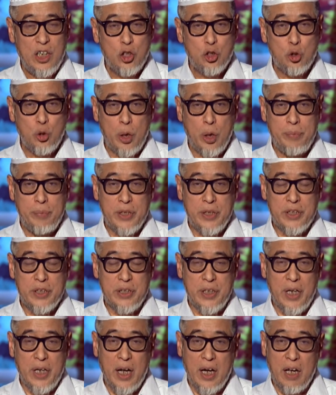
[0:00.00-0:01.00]
说明
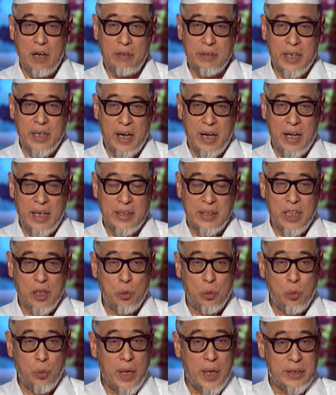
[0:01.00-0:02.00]
是二老太俩
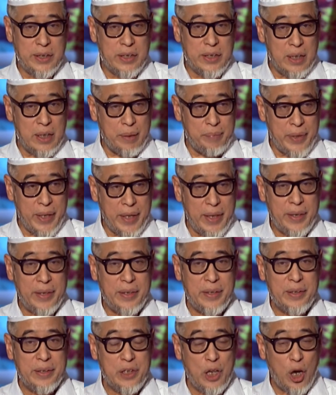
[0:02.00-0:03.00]
在《古兰经》里边。
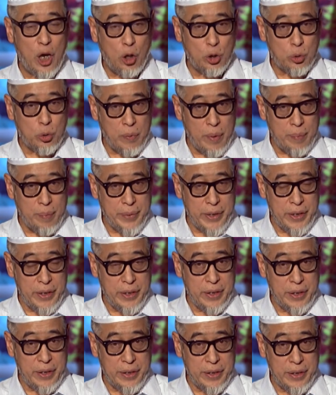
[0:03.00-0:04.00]
告诉我们
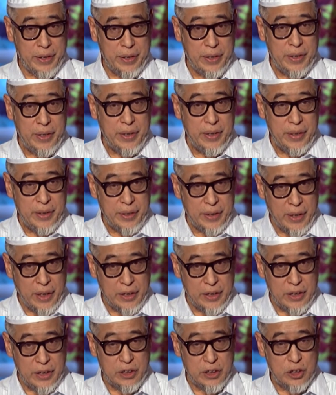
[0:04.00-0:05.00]
的，
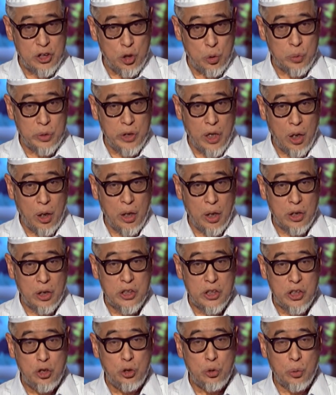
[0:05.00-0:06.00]
还是受到了
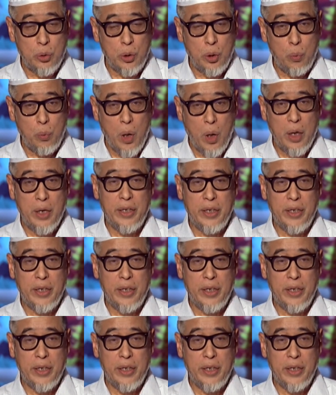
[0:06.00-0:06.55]
真主的沃